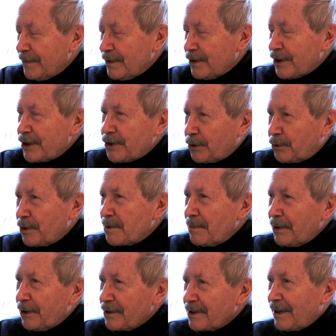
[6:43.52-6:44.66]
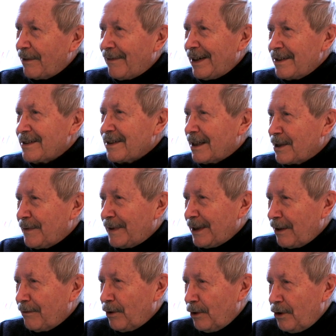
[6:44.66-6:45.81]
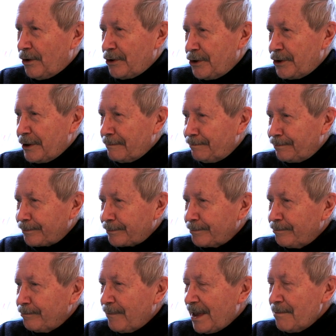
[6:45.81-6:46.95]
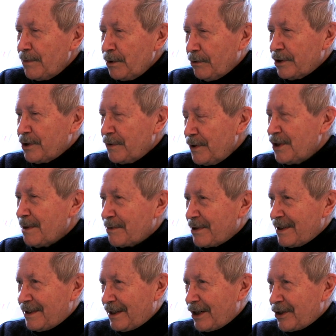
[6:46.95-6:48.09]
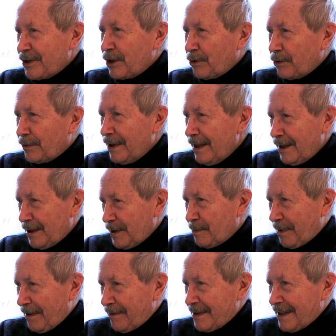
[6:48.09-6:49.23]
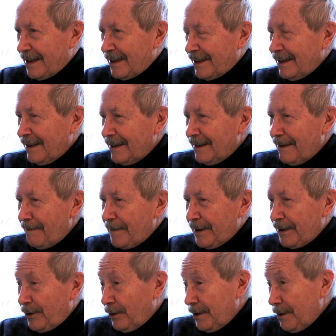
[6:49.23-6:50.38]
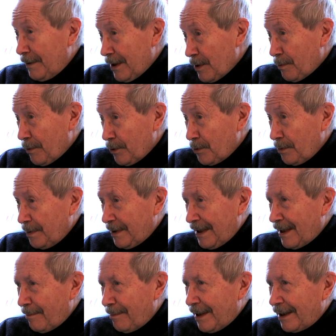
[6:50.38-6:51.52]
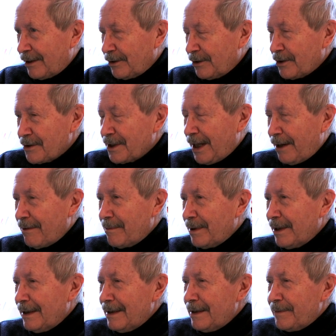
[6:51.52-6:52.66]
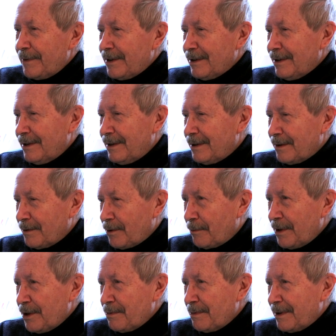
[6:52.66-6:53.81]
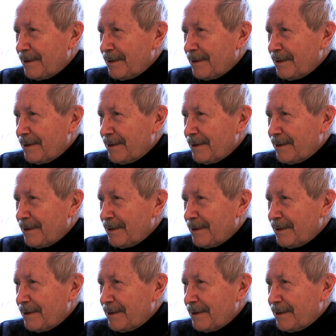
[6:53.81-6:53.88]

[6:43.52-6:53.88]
rzeczy, któreśmy dostawali z tak zwanej wolności były oczywiście przez strażników sprawdzane. No i w ten sposób ten aparat co dostałem. Pan wiedział,